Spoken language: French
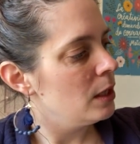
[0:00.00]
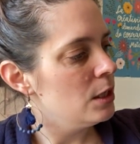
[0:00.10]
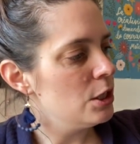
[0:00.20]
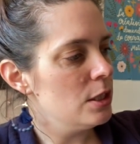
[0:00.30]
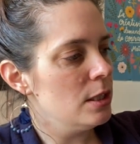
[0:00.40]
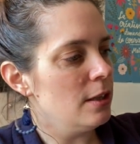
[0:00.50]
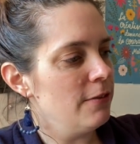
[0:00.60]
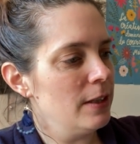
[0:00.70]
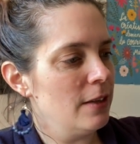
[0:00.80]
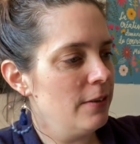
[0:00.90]
J'hésite en
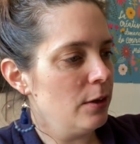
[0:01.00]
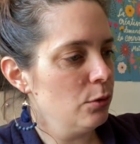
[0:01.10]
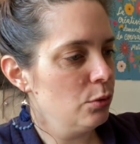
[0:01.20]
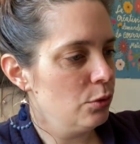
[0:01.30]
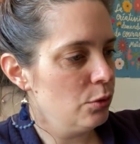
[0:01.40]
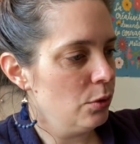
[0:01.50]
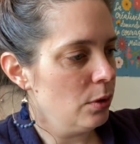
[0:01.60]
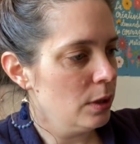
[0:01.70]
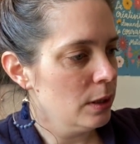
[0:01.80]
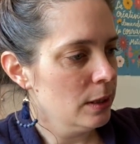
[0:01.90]
fait à faire une couture.
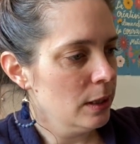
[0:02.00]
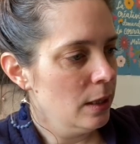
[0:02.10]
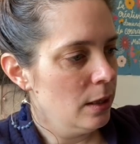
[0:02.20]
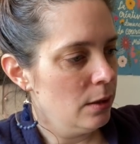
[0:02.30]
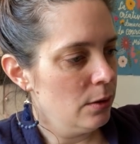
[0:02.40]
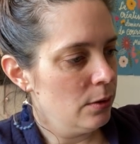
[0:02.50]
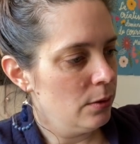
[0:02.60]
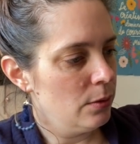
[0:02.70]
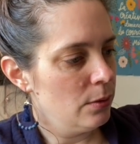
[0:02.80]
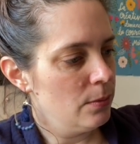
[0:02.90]
Je
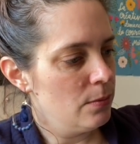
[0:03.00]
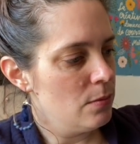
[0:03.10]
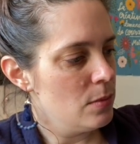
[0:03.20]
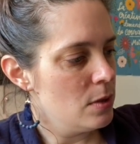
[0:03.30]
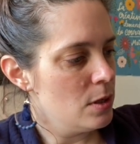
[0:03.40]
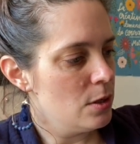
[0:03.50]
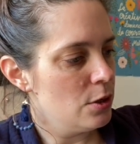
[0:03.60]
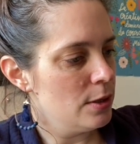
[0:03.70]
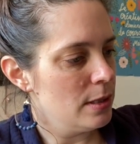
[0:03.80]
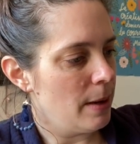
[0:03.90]
euh,
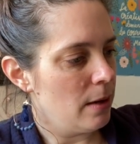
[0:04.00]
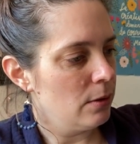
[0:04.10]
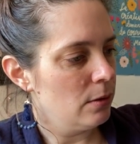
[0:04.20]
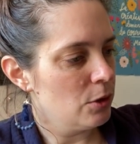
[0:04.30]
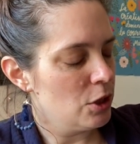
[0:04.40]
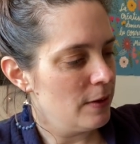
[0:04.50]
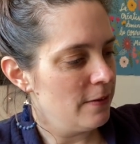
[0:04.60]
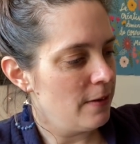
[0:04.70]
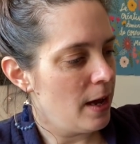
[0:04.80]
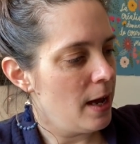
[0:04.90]
je sais pas comment je vais
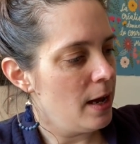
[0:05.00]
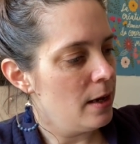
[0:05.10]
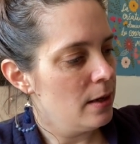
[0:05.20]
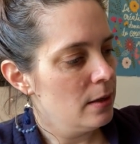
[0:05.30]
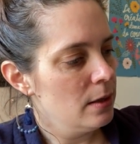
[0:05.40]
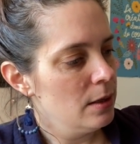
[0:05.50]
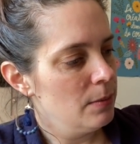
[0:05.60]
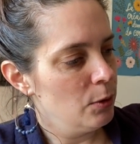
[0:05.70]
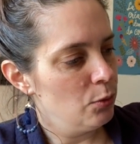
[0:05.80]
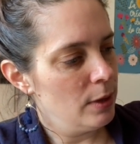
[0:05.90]
faire.
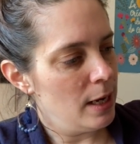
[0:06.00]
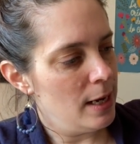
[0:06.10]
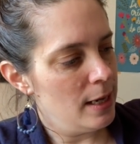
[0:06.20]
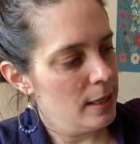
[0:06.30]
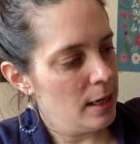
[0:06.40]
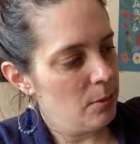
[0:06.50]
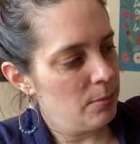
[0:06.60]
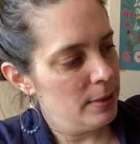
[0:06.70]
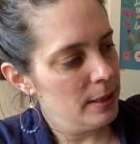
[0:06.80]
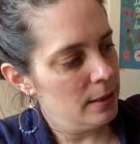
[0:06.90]
Mais en tout cas, là, il y a un
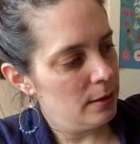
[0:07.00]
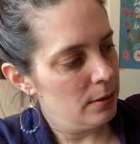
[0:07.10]
pli